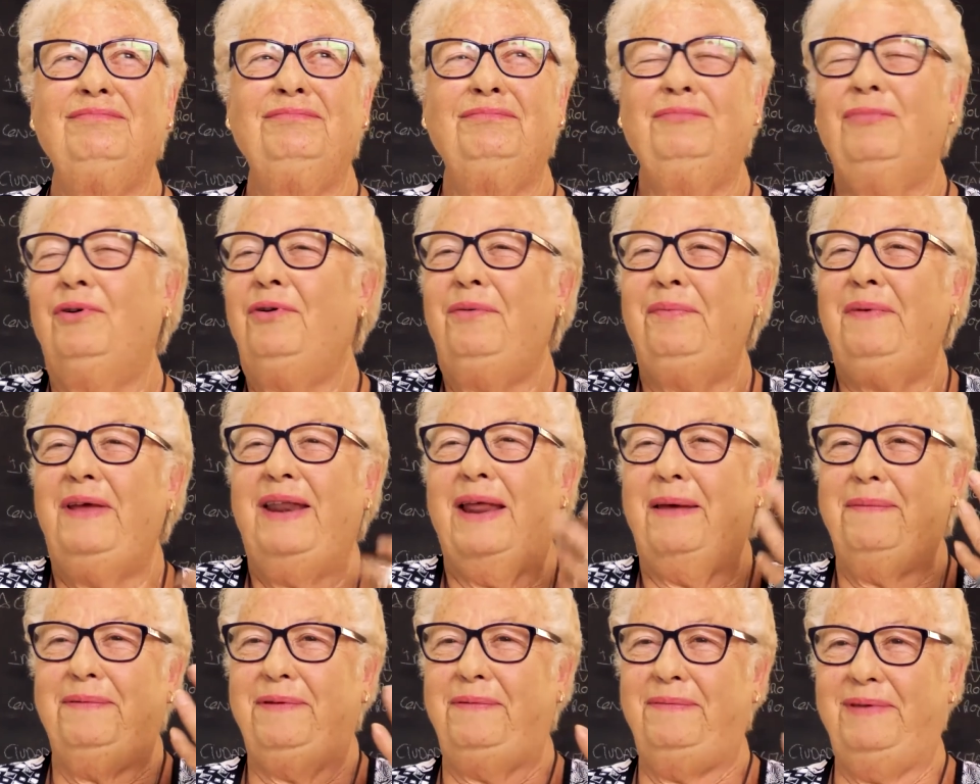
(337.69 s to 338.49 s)

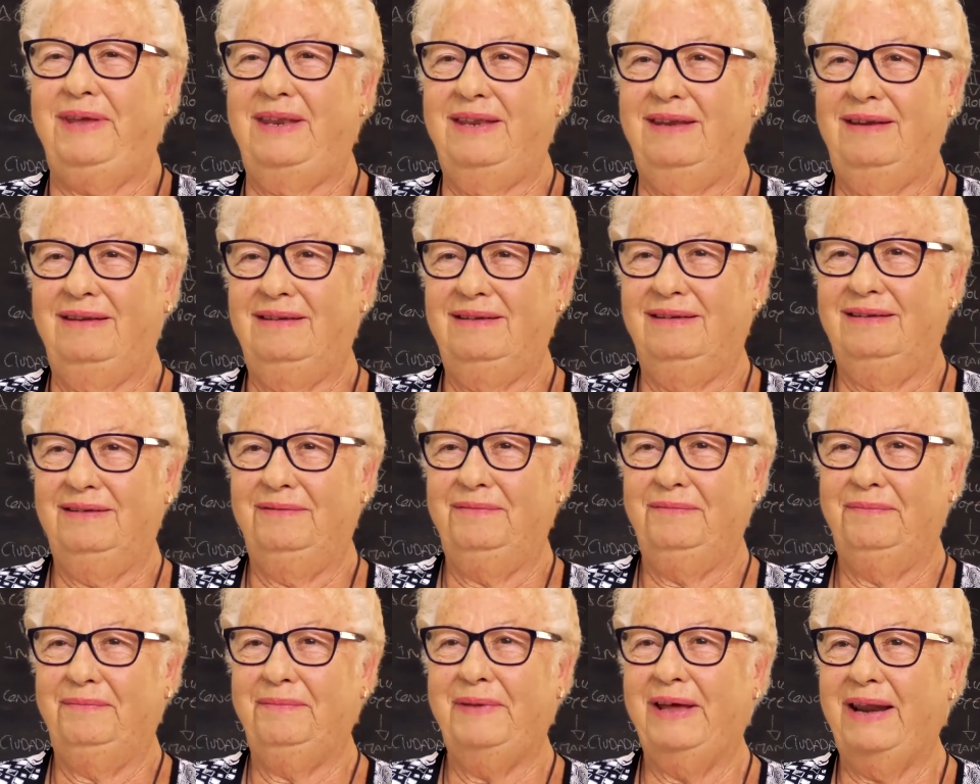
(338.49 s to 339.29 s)
volver a vivir,
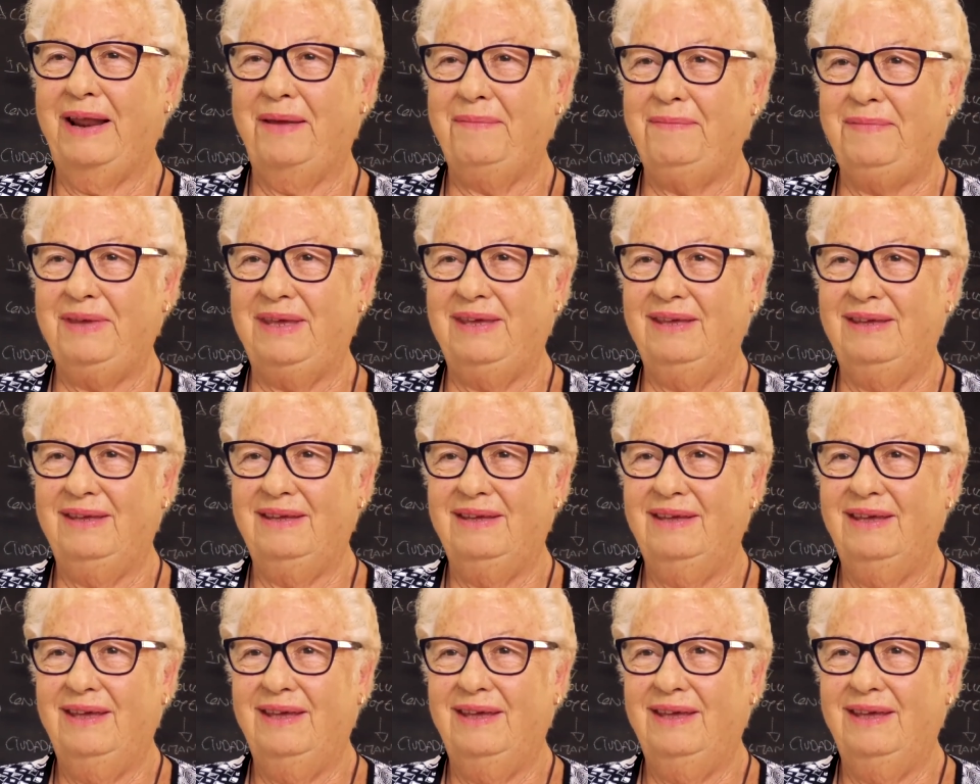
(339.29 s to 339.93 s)
para mí,